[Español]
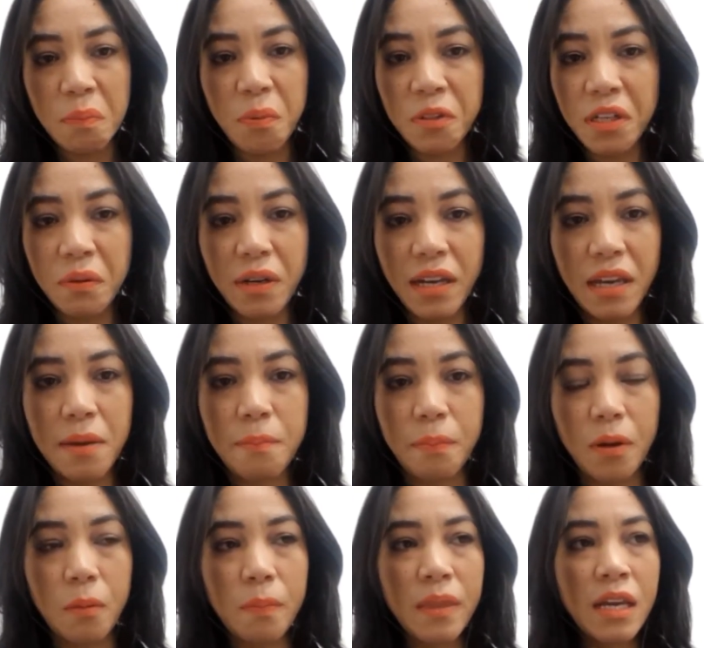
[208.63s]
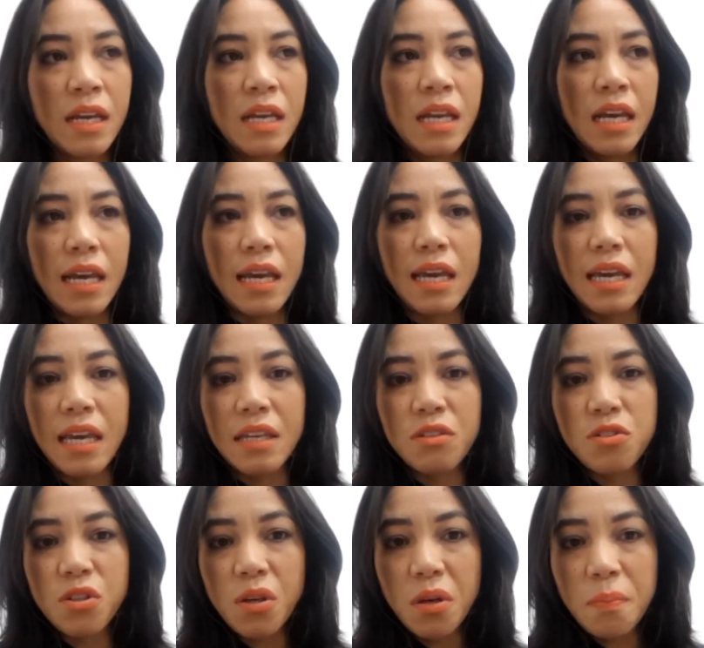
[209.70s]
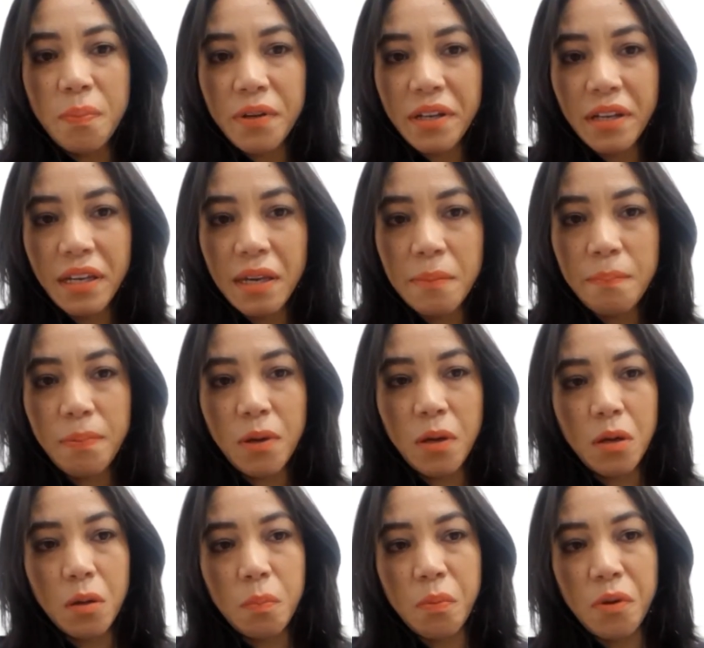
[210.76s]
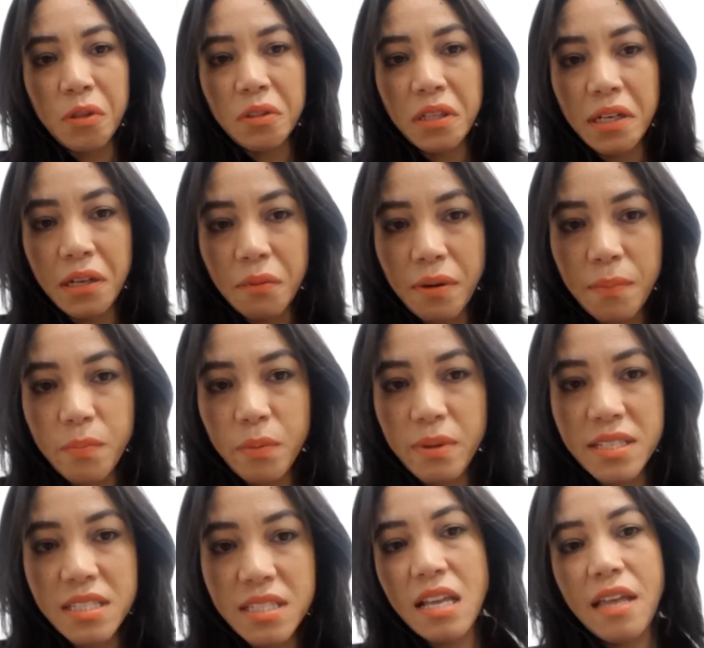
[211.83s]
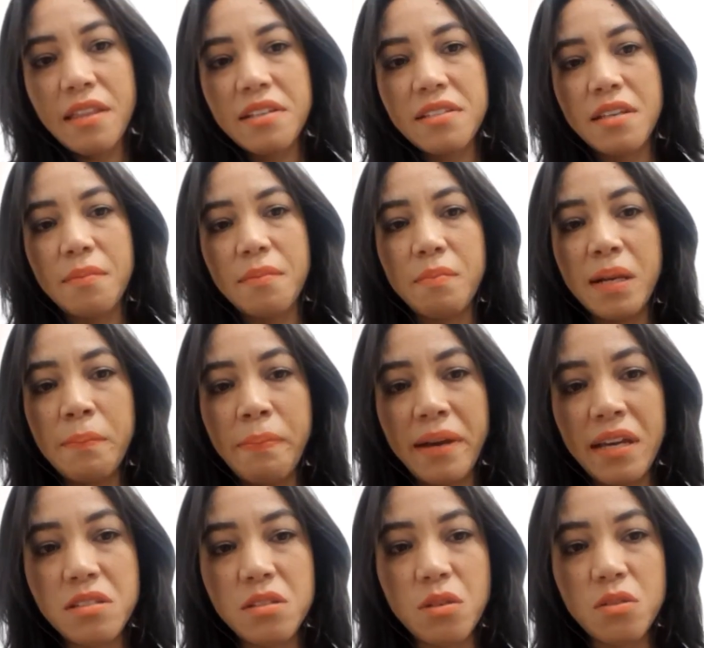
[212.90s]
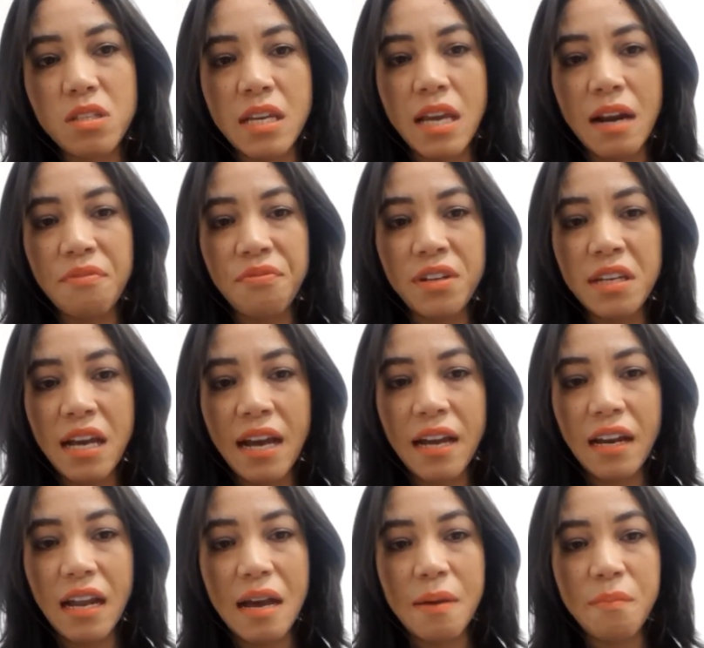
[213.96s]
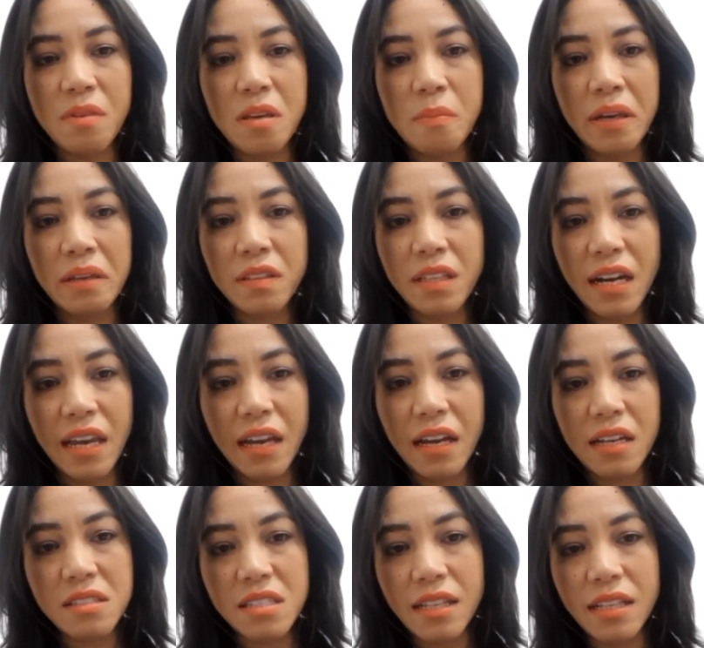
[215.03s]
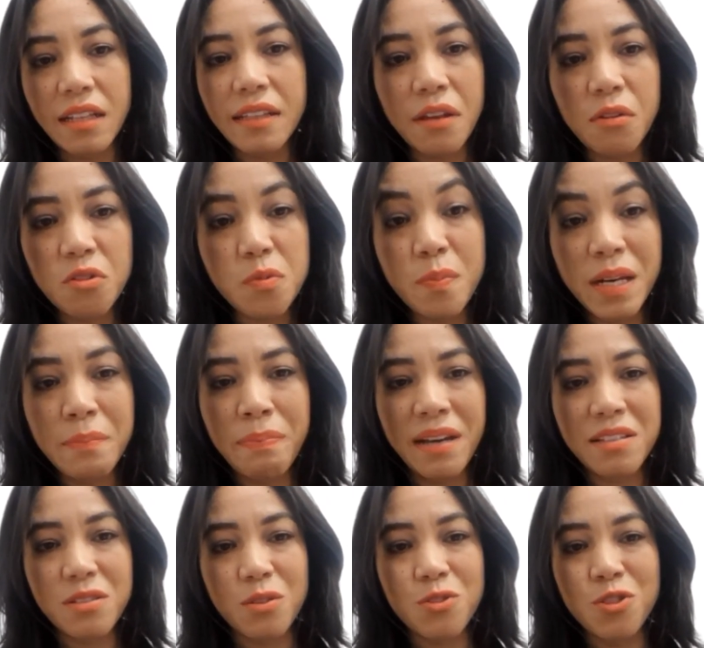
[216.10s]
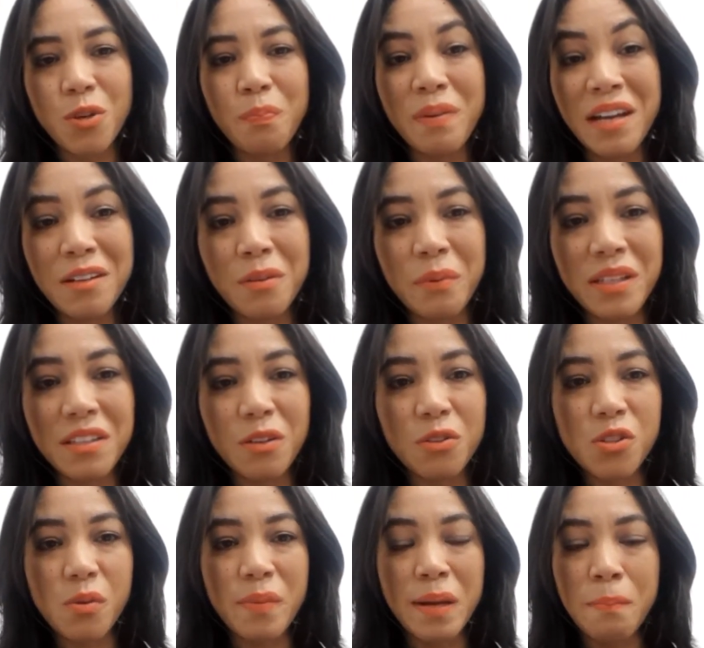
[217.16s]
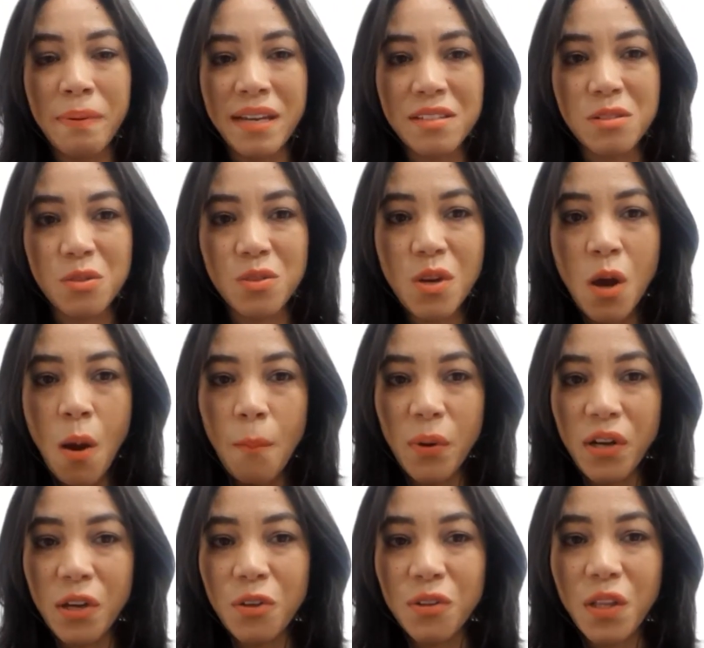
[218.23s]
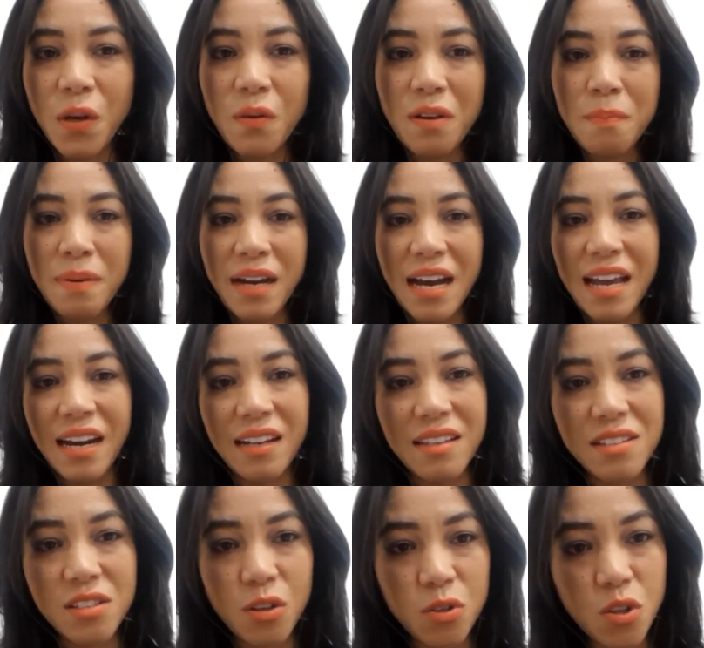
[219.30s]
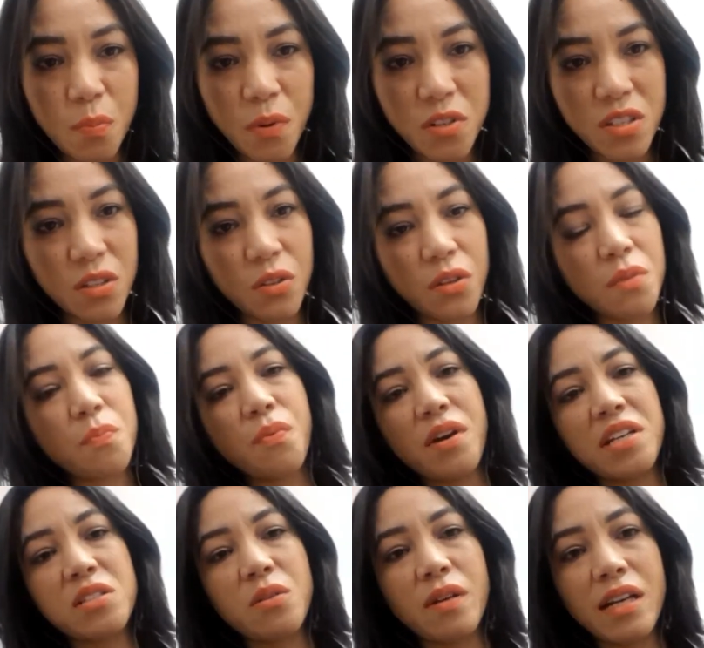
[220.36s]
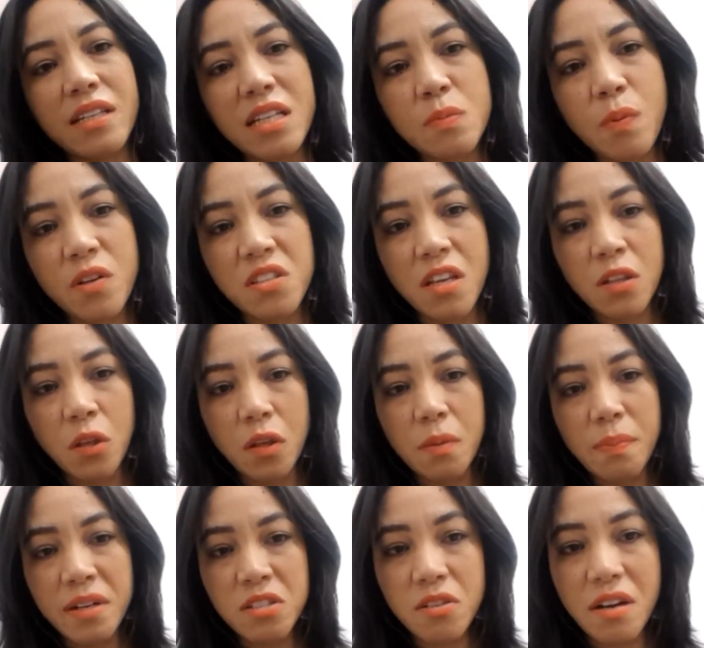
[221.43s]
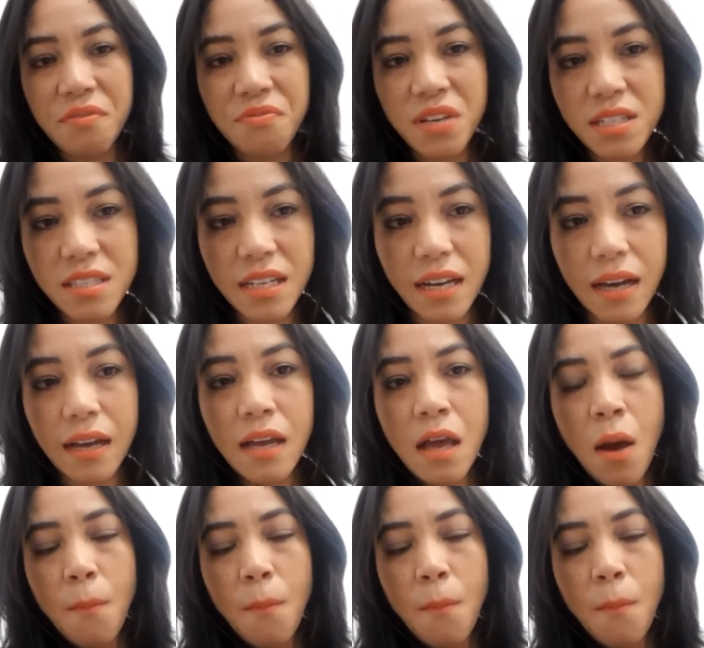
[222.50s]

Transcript: Te pondré un ejemplo. Eh, yo, por ejemplo, puedo tener una publicidad de 100 mil pesos y al final a mí me entregan 72 mil pesos. Yo pierdo 28 mil pesos porque yo tengo que pagar el 18% de impuesto y el 10% de persona física.